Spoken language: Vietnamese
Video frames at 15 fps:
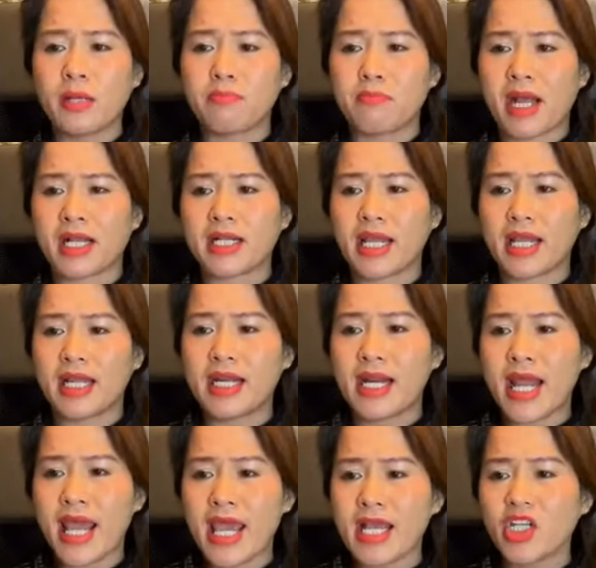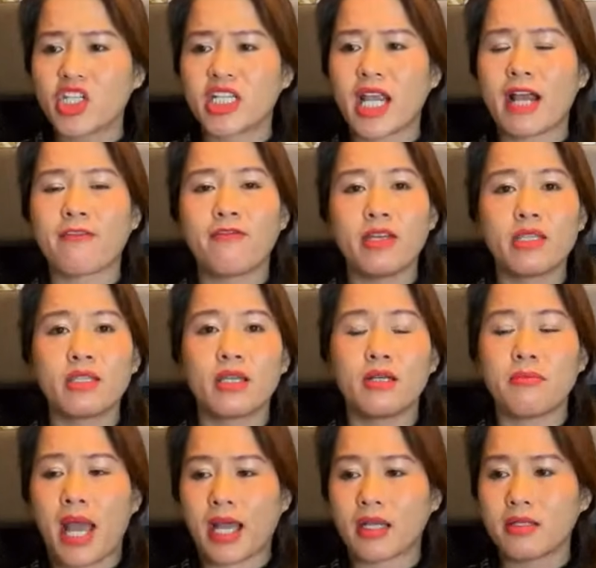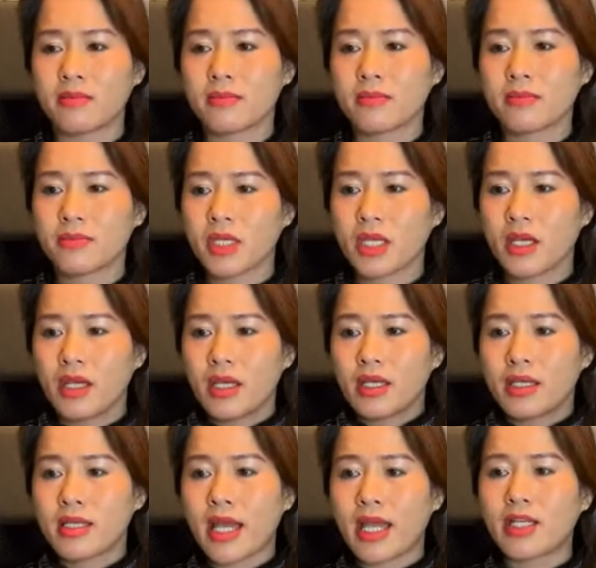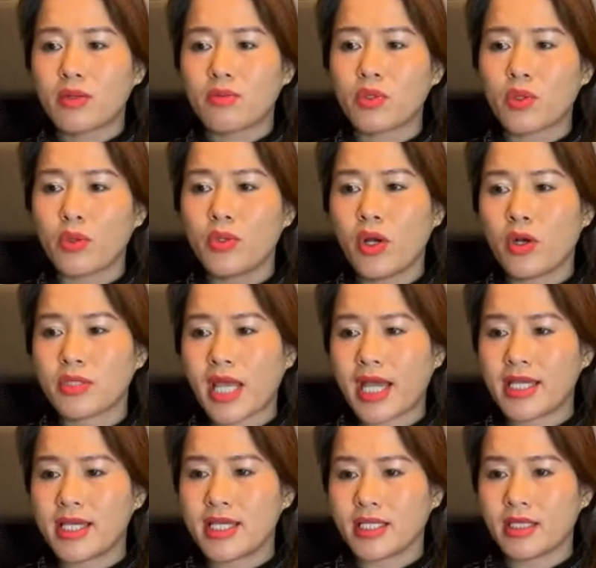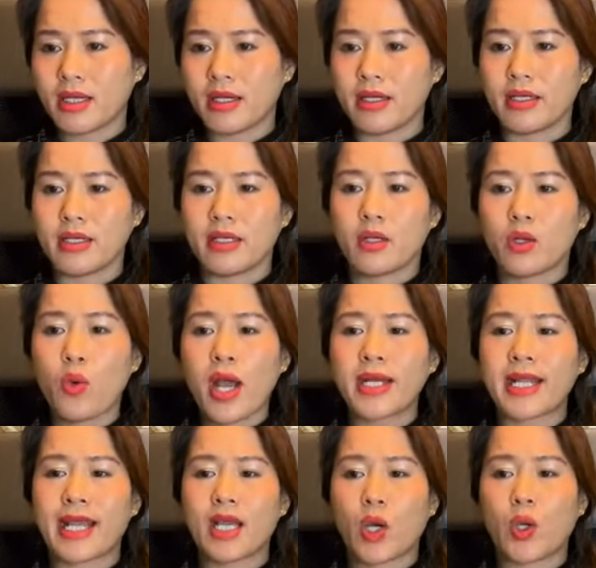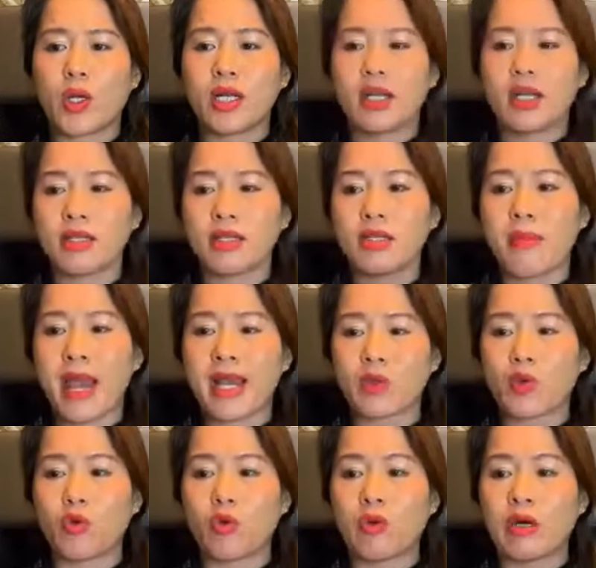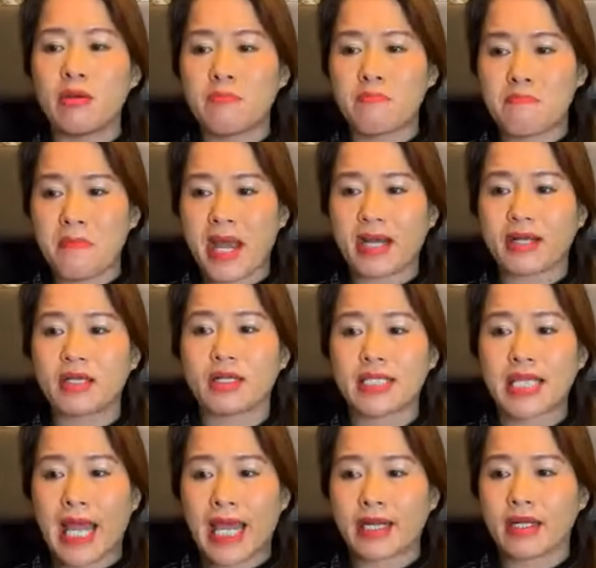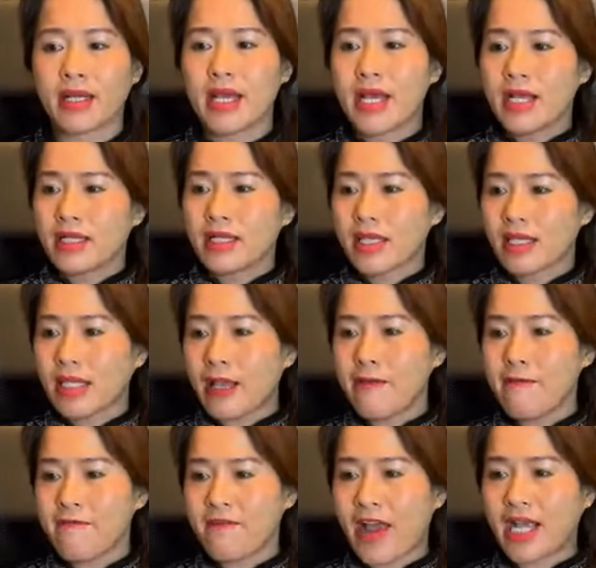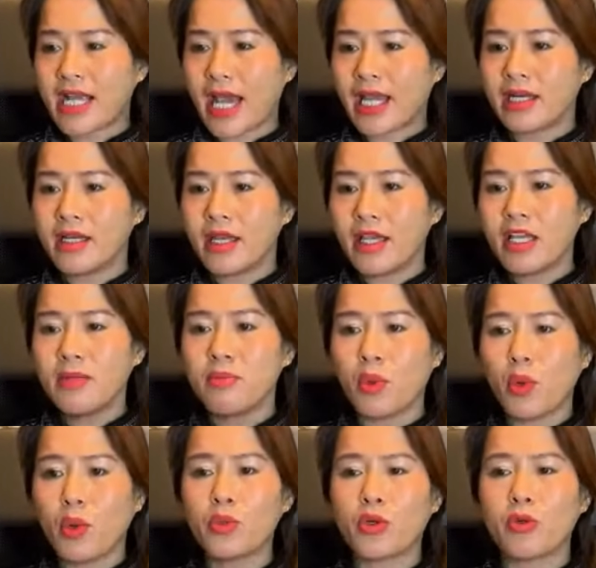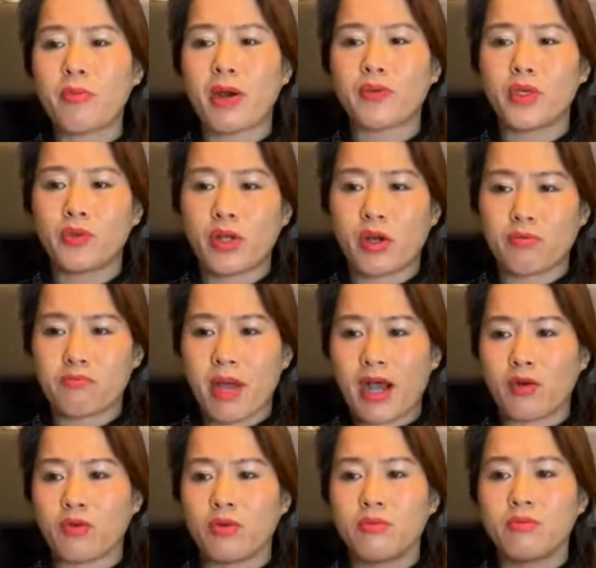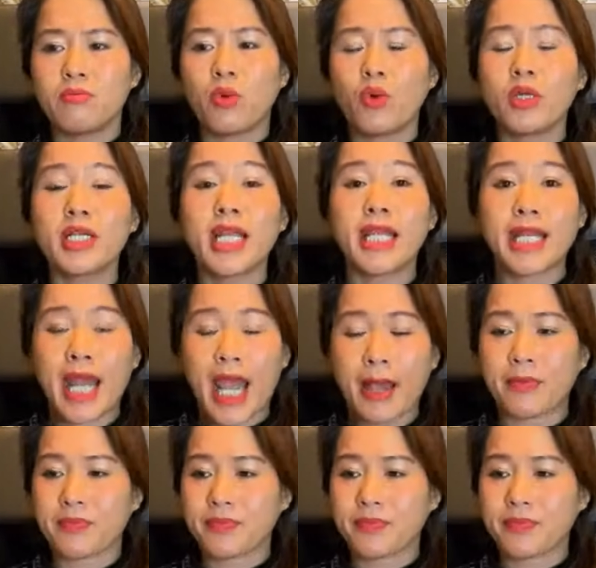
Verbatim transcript: mạng để lén sang phía tư bản ngay trong thủ đô ta hiện thời qua đại hội lần thứ ba của mặt trận thành ta thấy phản ảnh ý muốn của bao nhiêu đồng bào muốn đi nam